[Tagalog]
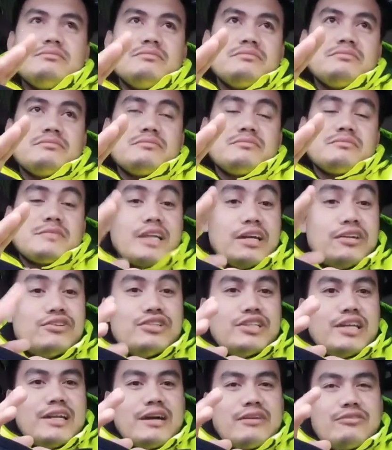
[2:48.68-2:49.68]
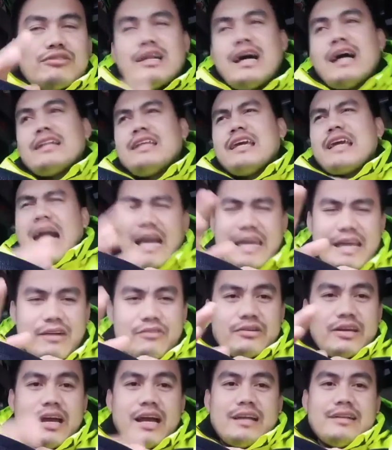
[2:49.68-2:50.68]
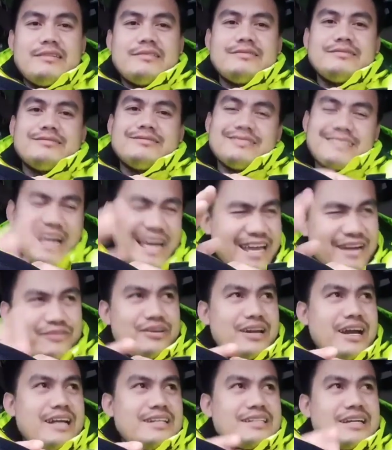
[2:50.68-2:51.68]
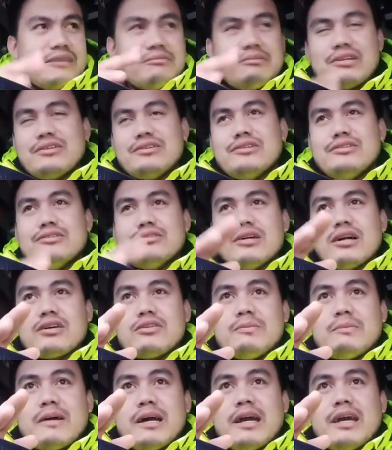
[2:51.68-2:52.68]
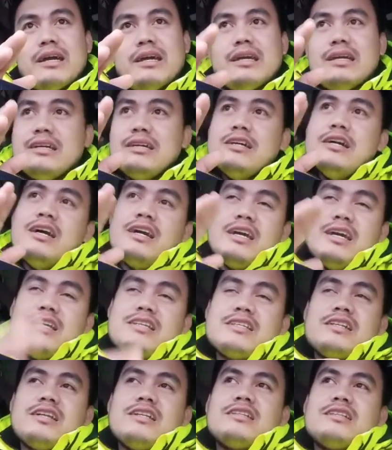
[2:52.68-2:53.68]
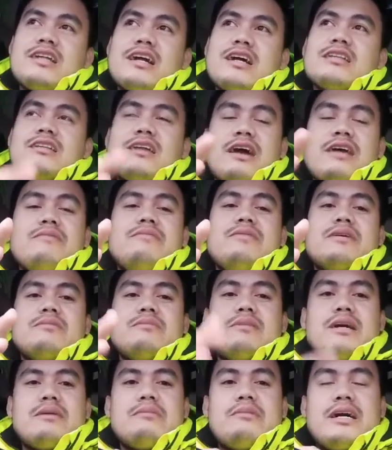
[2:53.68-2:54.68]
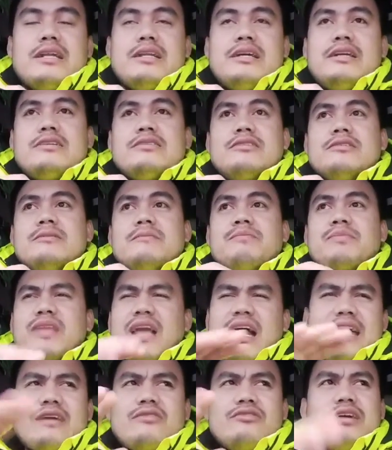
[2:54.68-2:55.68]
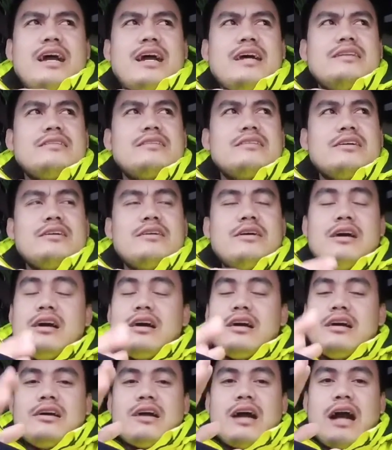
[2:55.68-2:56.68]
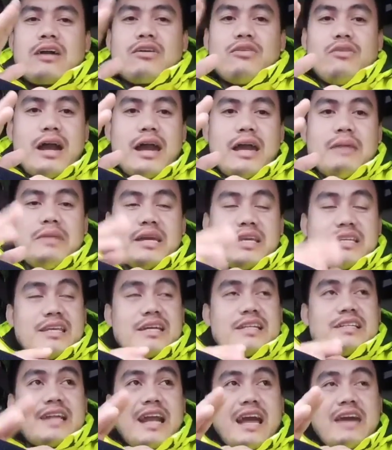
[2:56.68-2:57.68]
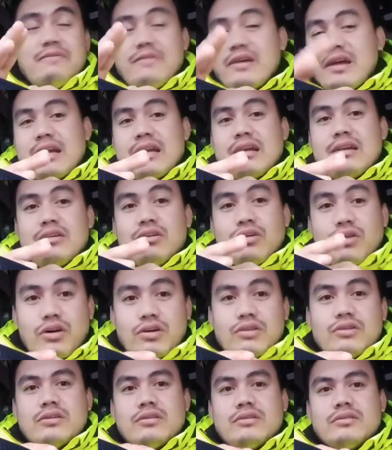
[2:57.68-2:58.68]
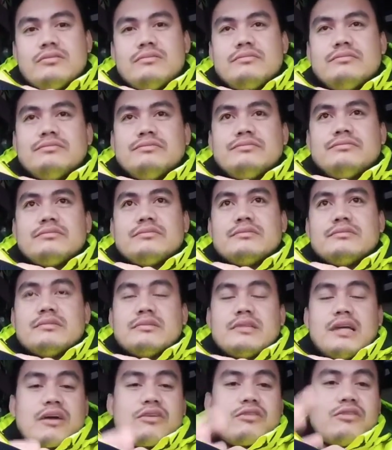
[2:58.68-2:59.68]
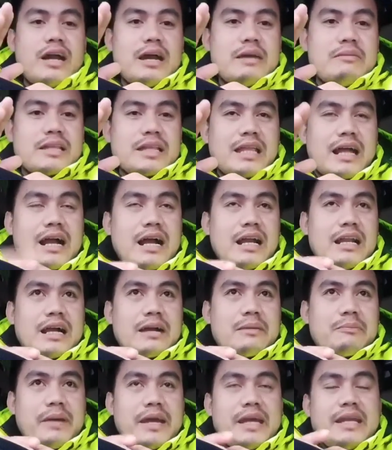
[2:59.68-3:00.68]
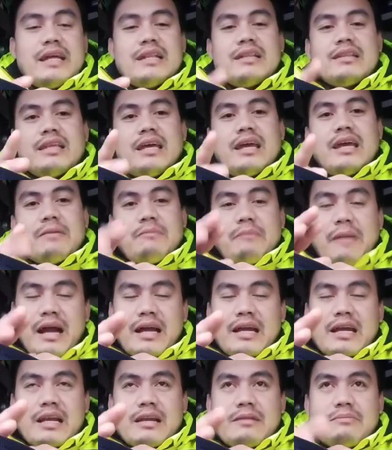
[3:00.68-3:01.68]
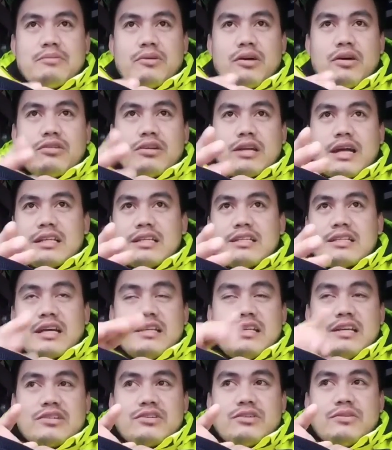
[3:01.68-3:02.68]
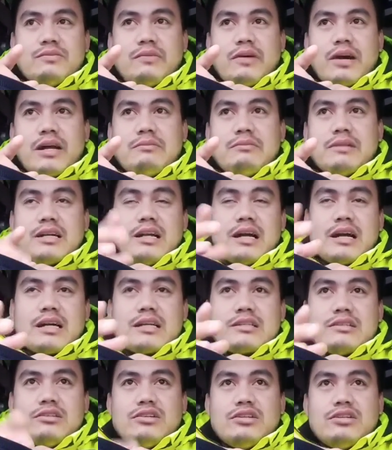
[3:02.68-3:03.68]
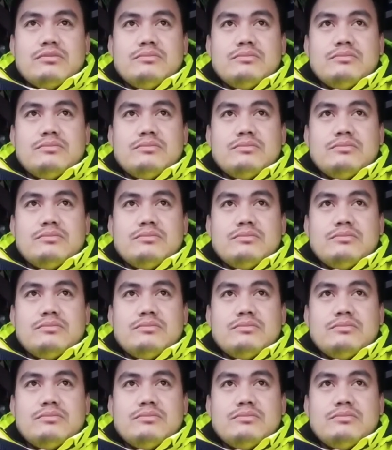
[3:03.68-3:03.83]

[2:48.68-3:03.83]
ganun din ako dati, kaya ko yan. Kaya ko yan, sabi ko, nung ako pa ay street truck driver mga buddy, no? Kaya ko yan. Ako ay mixer driver noon. Ako ay matagal nagpainante, repacker lang po ako dati sa Dison Farm, naglakas loob.